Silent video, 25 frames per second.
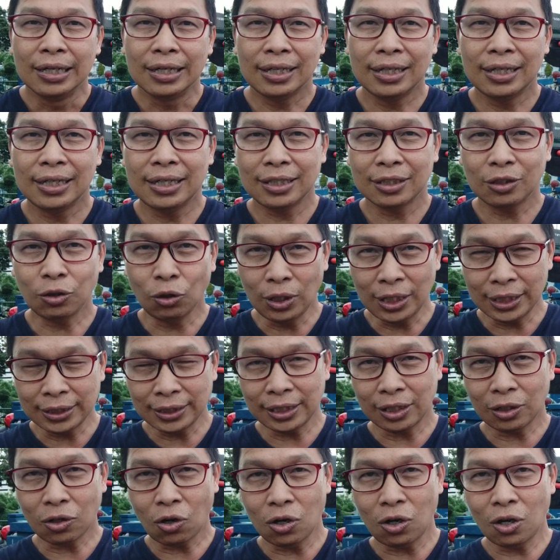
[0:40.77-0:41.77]
uh, tulis
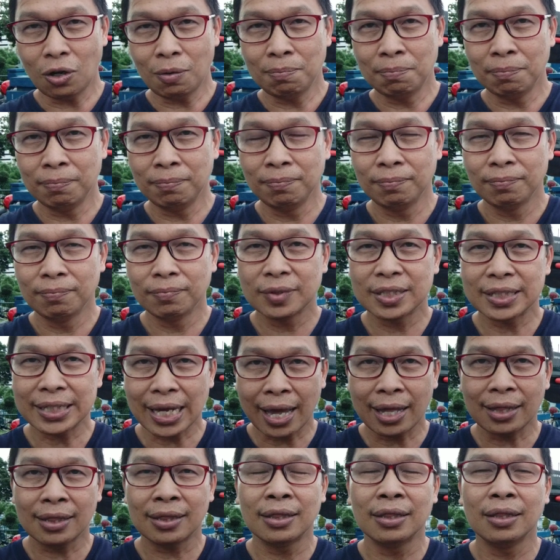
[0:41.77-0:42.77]
di kolom
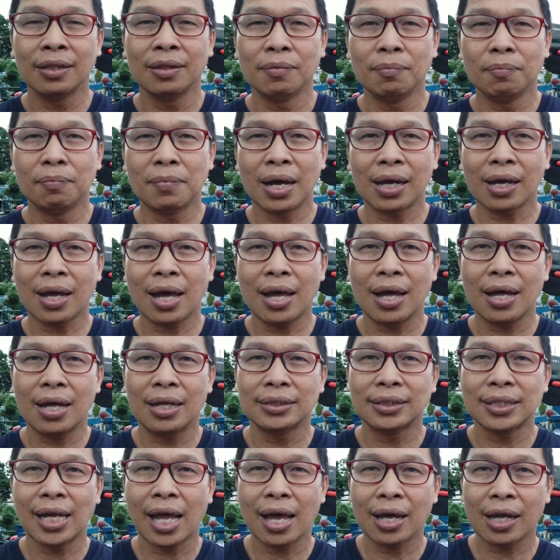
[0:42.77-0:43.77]
chat, maka
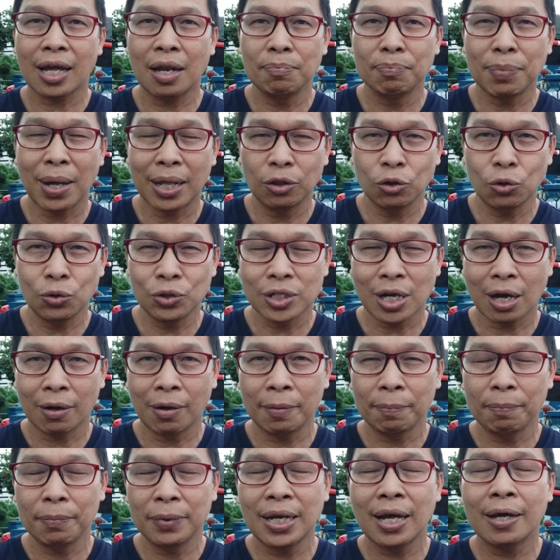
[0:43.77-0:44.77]
saya akan bantu
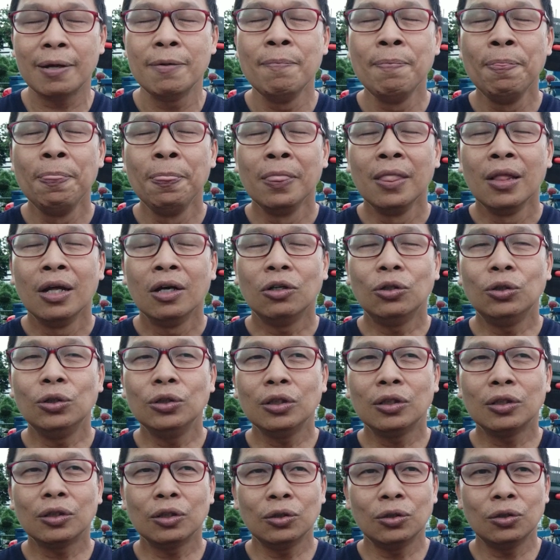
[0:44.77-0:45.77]
jawab. Nah,
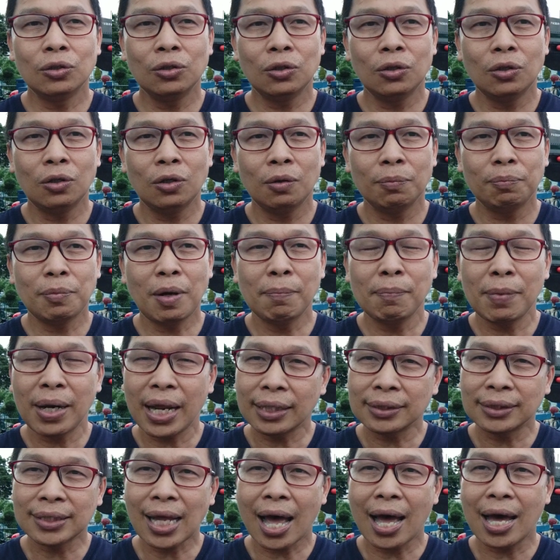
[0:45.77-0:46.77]
untuk
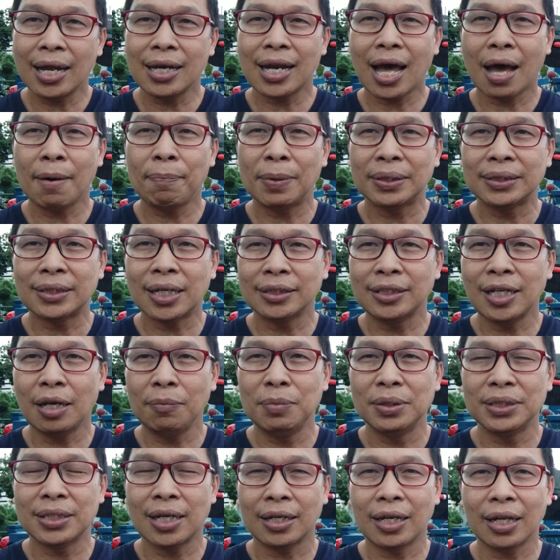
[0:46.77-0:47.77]
pemeriksaan apa saja yang
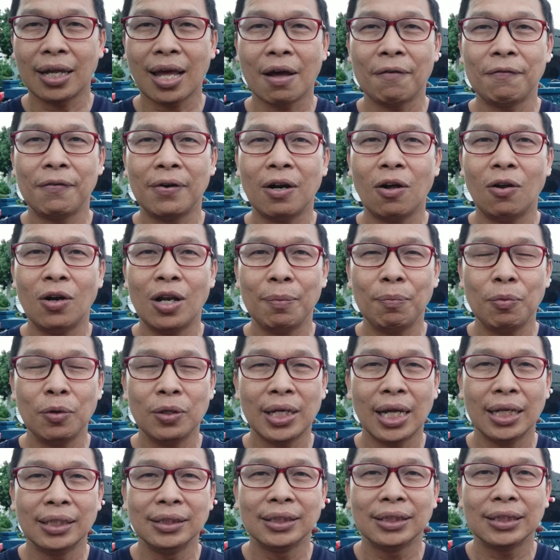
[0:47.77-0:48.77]
bisa di cover oleh
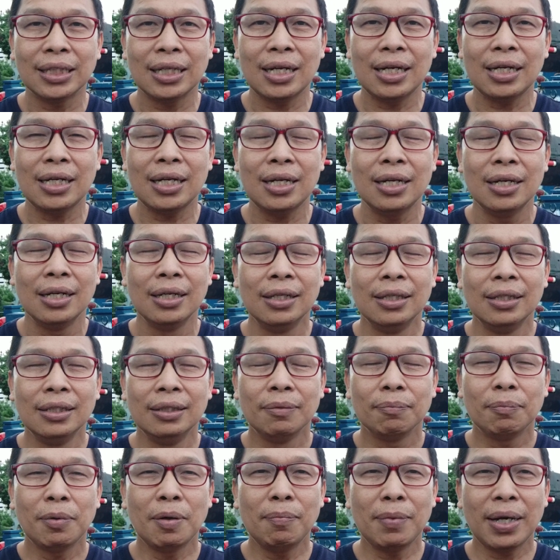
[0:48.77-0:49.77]
Prudential,
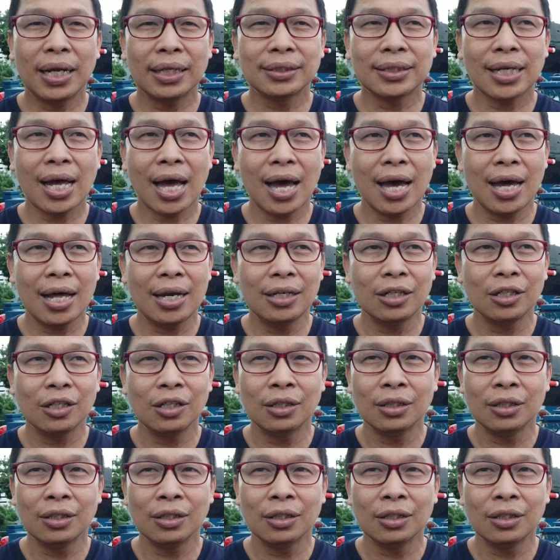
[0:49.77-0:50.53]
pemeriksaan